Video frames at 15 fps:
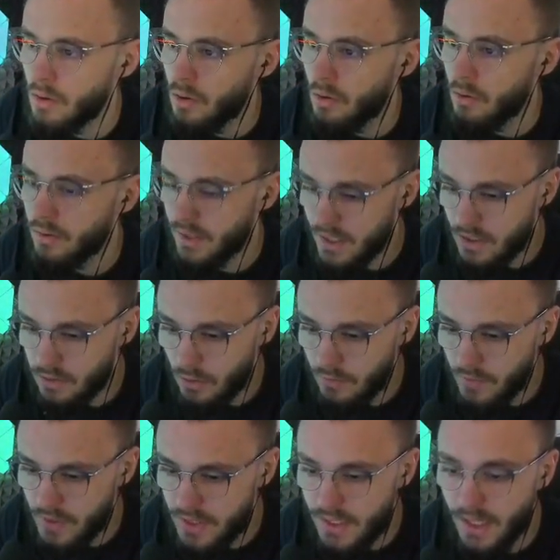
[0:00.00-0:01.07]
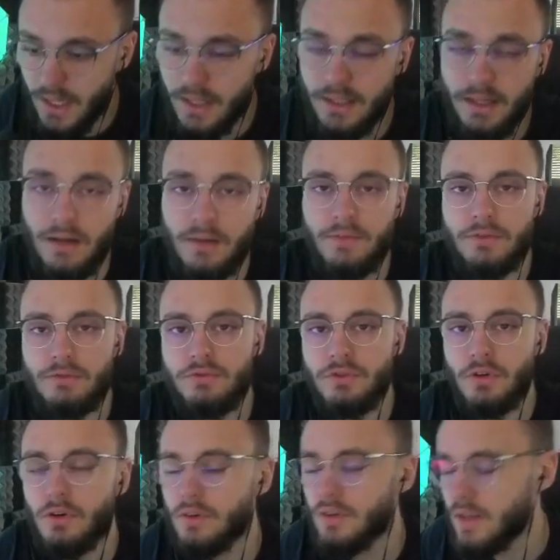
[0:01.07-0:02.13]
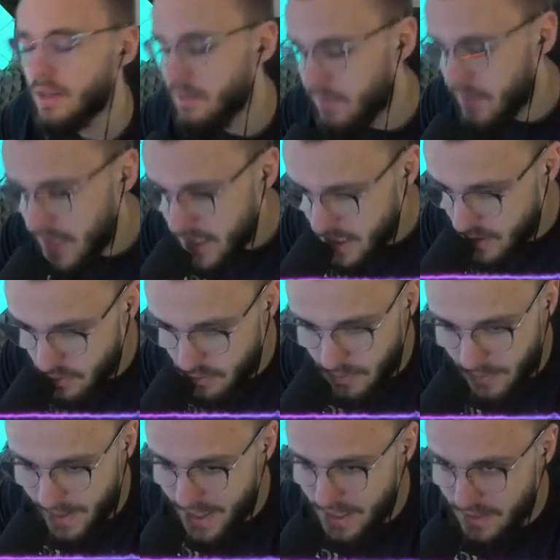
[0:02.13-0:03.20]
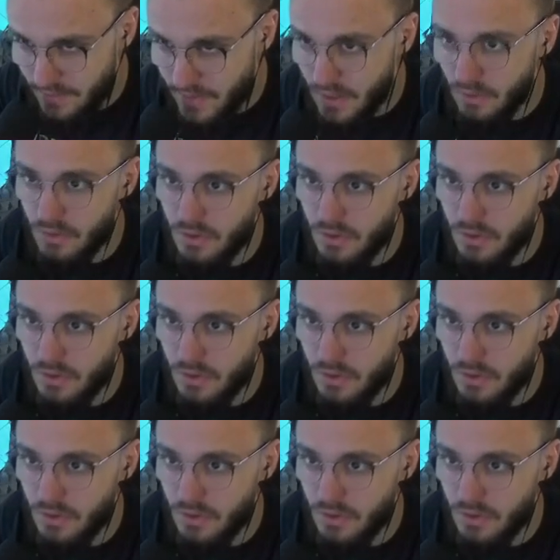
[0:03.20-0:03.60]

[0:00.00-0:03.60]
Und jetzt, Leute, würde ich sagen, danke fürs Zuschauen. Wir sehen uns beim nächsten Video oder